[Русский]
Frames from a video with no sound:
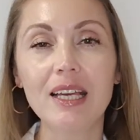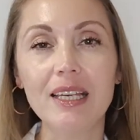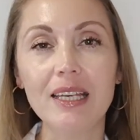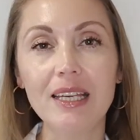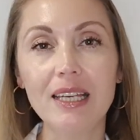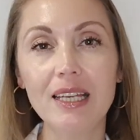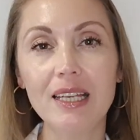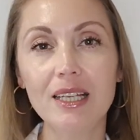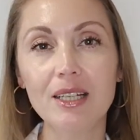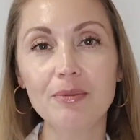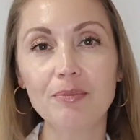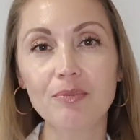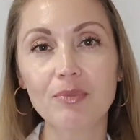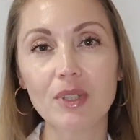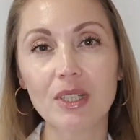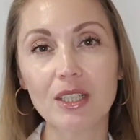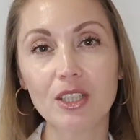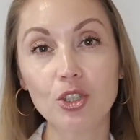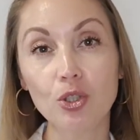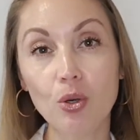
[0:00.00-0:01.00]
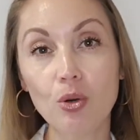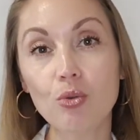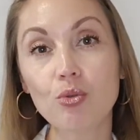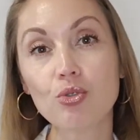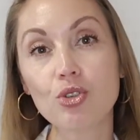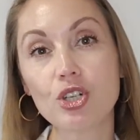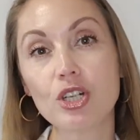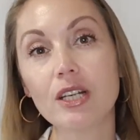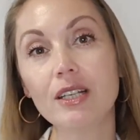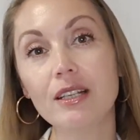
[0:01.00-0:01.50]
И кто
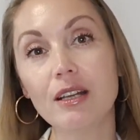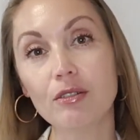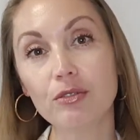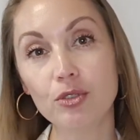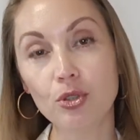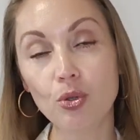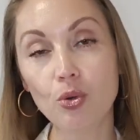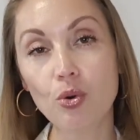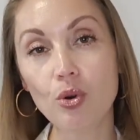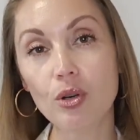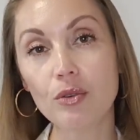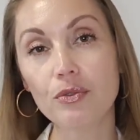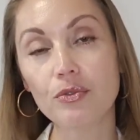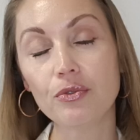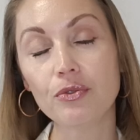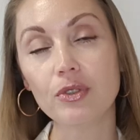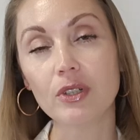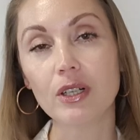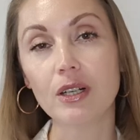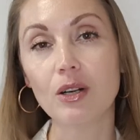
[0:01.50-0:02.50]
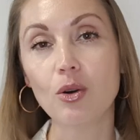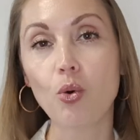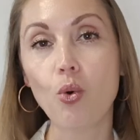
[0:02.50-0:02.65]
уже давно в э,